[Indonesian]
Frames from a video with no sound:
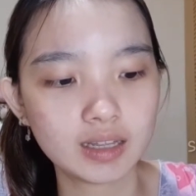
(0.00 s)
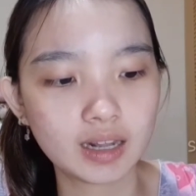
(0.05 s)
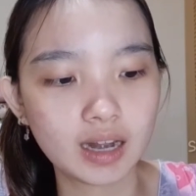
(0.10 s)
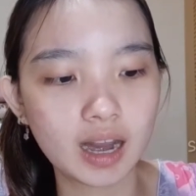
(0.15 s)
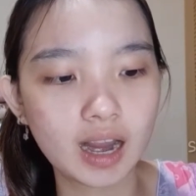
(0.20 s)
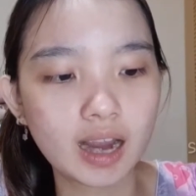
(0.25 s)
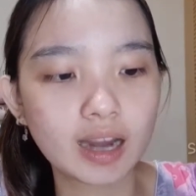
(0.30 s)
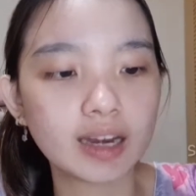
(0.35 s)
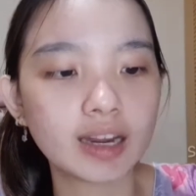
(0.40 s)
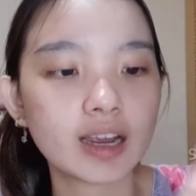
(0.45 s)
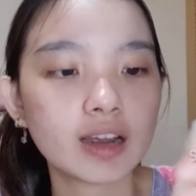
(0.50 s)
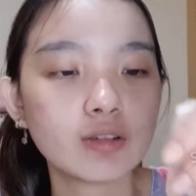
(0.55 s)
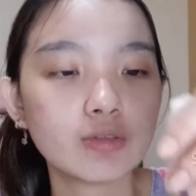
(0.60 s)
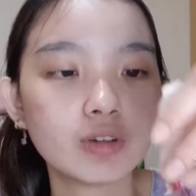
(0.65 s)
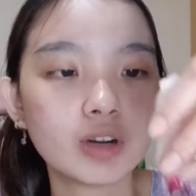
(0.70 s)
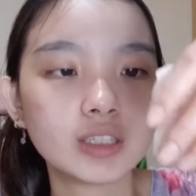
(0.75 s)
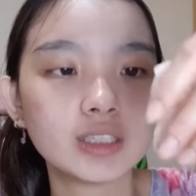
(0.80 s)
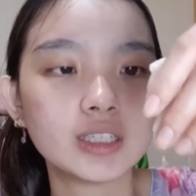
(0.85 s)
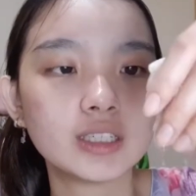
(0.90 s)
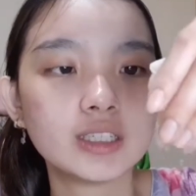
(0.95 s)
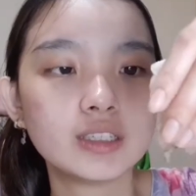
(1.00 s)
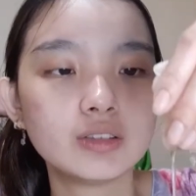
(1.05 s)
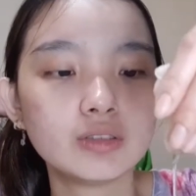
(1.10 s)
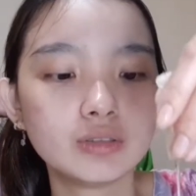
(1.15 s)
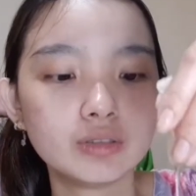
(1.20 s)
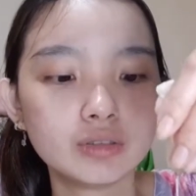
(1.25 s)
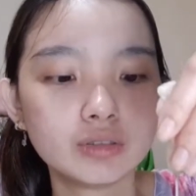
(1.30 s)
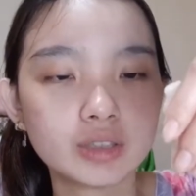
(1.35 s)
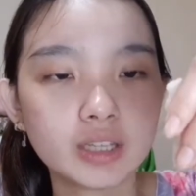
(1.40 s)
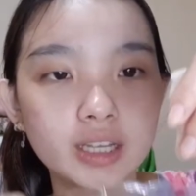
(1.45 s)
nah ini kan udah jadi
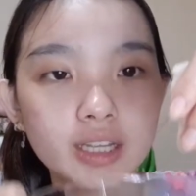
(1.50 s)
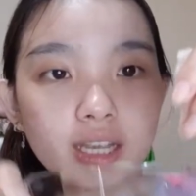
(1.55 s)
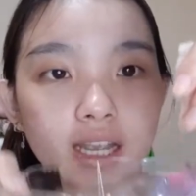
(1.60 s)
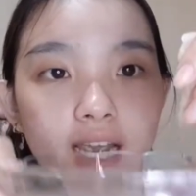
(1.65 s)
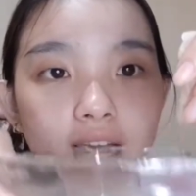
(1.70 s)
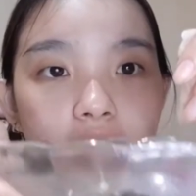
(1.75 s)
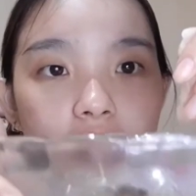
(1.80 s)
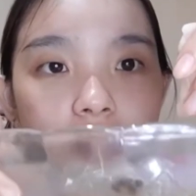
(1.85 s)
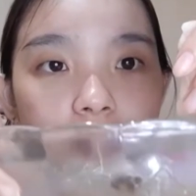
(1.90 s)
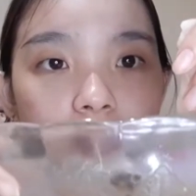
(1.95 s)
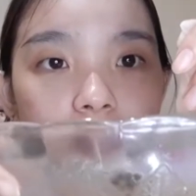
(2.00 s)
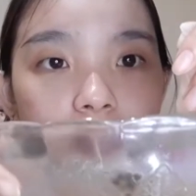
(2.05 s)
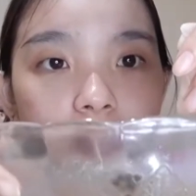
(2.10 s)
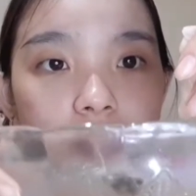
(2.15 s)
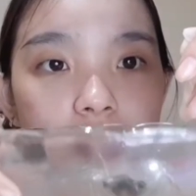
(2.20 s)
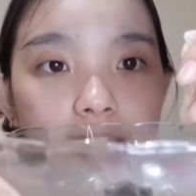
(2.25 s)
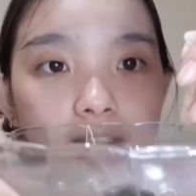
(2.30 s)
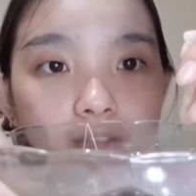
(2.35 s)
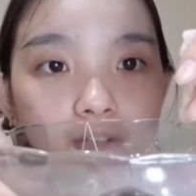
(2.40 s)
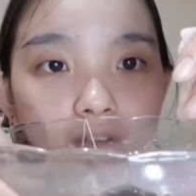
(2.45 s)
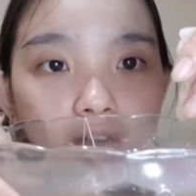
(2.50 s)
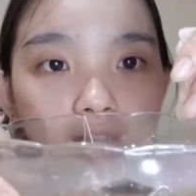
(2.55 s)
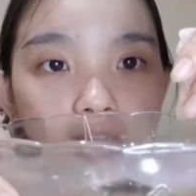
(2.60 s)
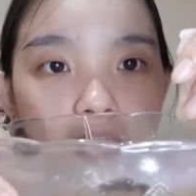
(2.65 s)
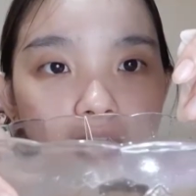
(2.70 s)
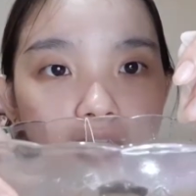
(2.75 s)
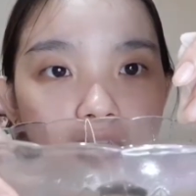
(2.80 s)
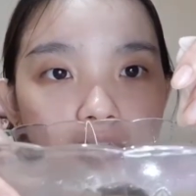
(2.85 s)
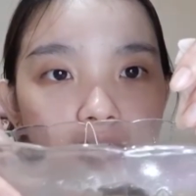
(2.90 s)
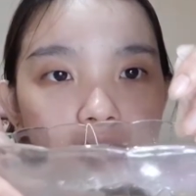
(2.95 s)
tuh tehnya coklat
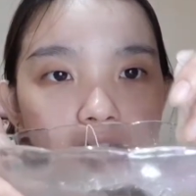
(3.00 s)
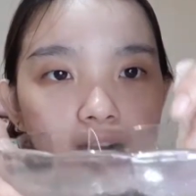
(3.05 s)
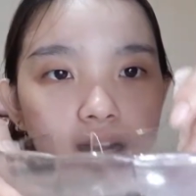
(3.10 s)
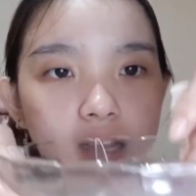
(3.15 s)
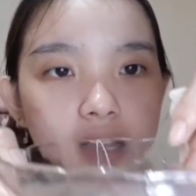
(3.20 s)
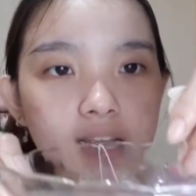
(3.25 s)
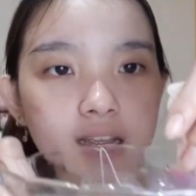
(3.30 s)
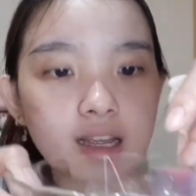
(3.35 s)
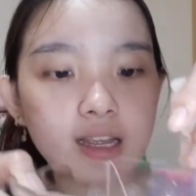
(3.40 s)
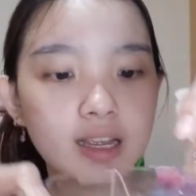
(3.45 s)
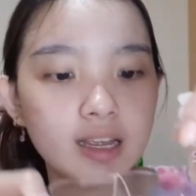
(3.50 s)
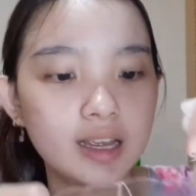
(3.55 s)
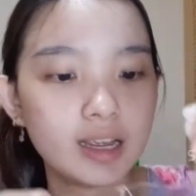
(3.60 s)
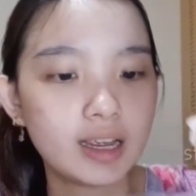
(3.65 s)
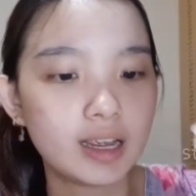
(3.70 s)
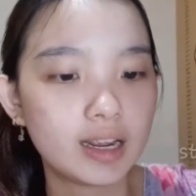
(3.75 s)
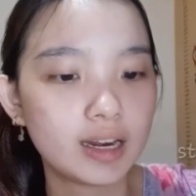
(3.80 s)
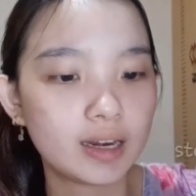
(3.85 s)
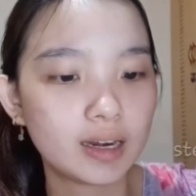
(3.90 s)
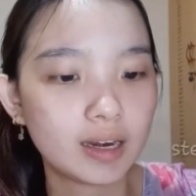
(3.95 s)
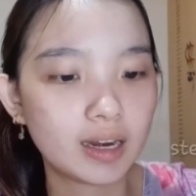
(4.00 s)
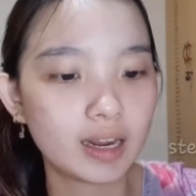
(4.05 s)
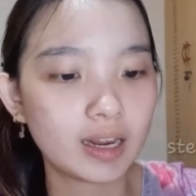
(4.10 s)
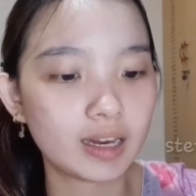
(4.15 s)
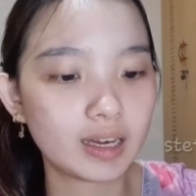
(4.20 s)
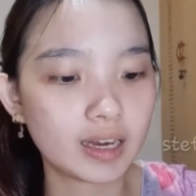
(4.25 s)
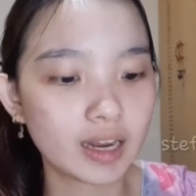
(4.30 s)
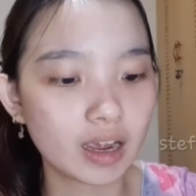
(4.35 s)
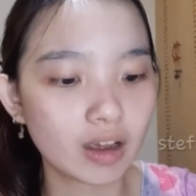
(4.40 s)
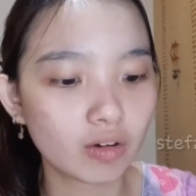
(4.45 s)
kan nah
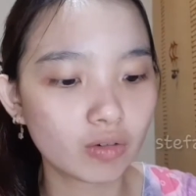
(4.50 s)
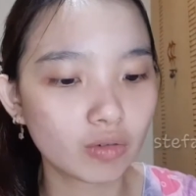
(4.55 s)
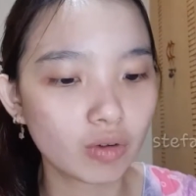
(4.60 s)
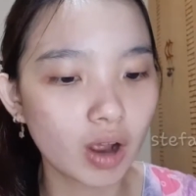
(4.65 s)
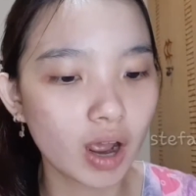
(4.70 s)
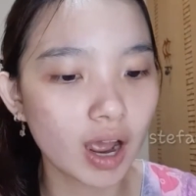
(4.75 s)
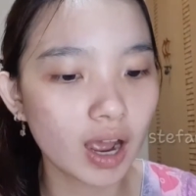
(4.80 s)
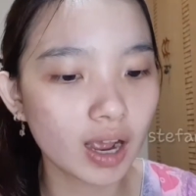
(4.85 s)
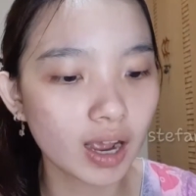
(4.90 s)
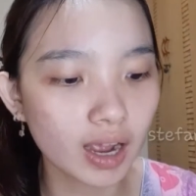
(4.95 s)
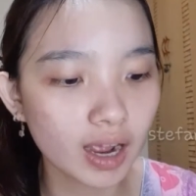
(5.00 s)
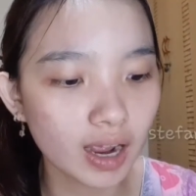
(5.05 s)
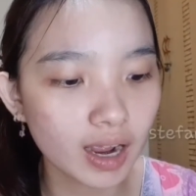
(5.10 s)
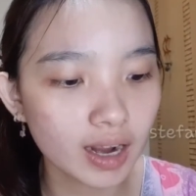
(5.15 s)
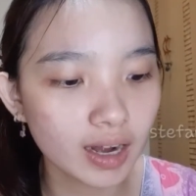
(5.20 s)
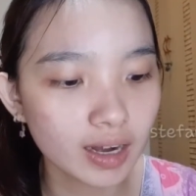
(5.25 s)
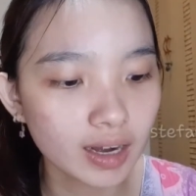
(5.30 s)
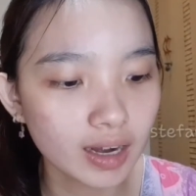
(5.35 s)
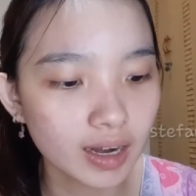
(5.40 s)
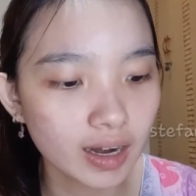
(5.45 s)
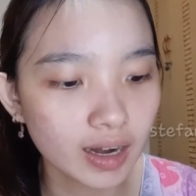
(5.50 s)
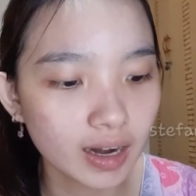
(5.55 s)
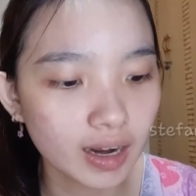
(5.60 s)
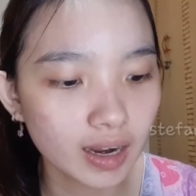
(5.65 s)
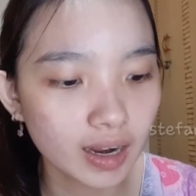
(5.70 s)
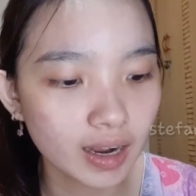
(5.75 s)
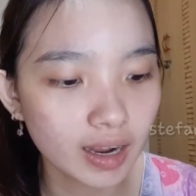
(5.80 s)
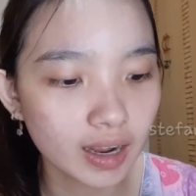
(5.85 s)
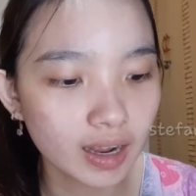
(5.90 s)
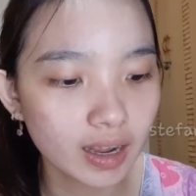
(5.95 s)
ini aku akan
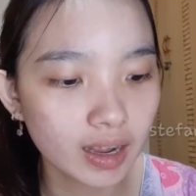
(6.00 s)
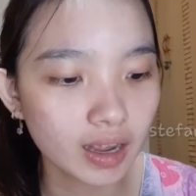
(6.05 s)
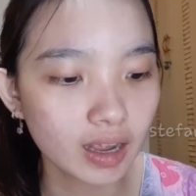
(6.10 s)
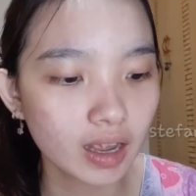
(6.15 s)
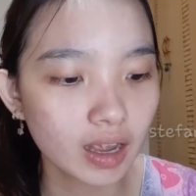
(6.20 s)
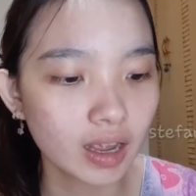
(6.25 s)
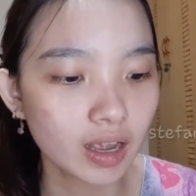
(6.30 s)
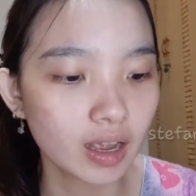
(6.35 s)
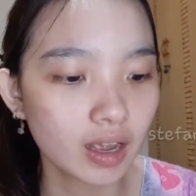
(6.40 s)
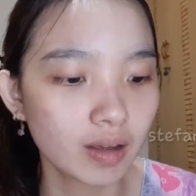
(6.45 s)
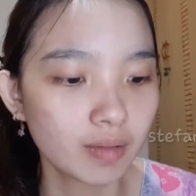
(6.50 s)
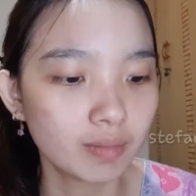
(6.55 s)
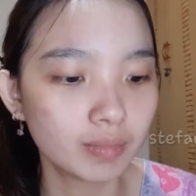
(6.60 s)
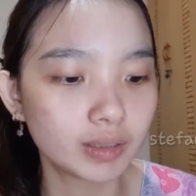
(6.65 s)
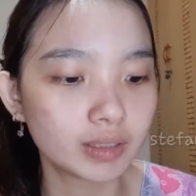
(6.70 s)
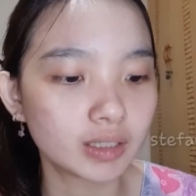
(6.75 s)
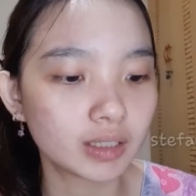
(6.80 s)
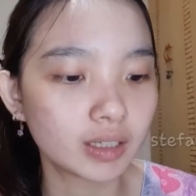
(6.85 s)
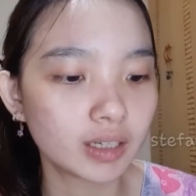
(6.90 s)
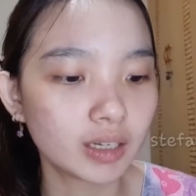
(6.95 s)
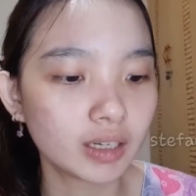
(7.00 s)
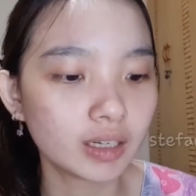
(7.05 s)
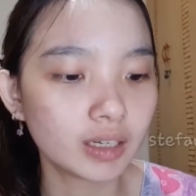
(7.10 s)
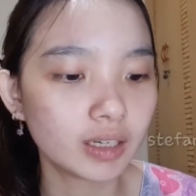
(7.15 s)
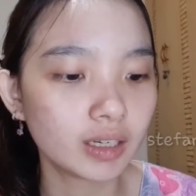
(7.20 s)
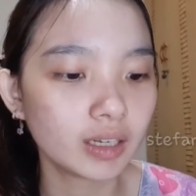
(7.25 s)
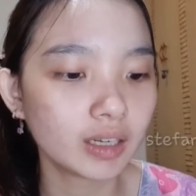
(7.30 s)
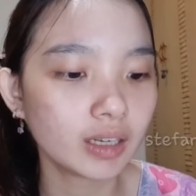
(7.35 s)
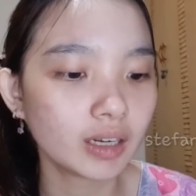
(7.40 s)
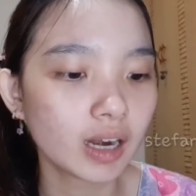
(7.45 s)
biasanya
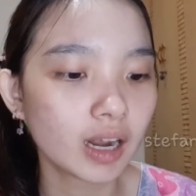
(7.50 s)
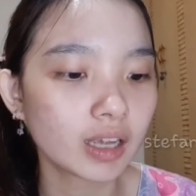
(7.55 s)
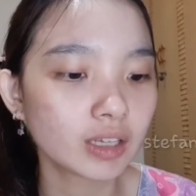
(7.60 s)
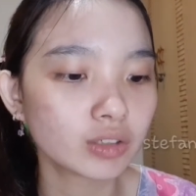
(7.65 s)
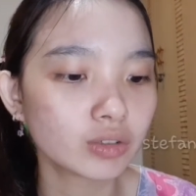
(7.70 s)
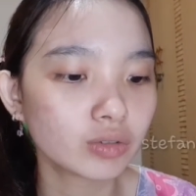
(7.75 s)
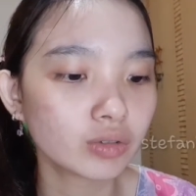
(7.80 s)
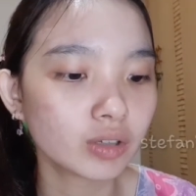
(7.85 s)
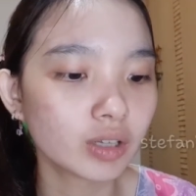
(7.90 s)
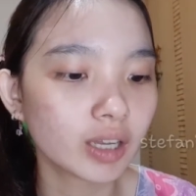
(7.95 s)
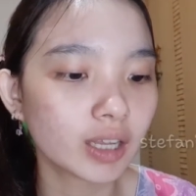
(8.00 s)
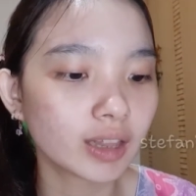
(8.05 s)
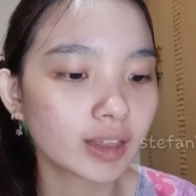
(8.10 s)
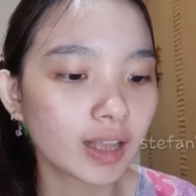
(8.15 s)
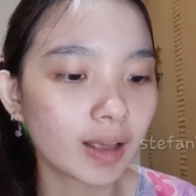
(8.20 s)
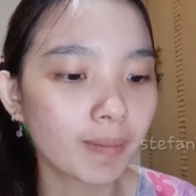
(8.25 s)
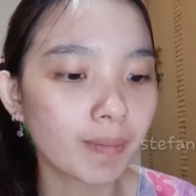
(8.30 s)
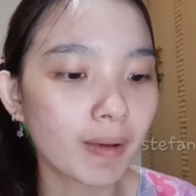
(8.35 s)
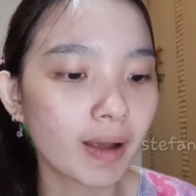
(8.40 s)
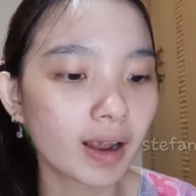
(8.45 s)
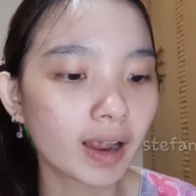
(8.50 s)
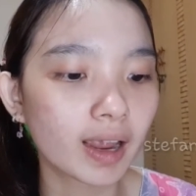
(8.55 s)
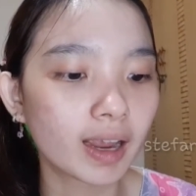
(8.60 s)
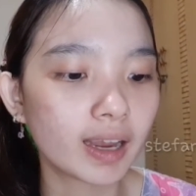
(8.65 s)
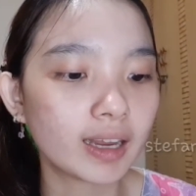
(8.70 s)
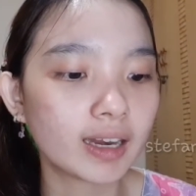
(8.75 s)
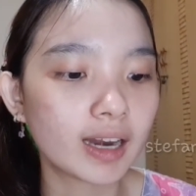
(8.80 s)
ini langsung kita pakaiin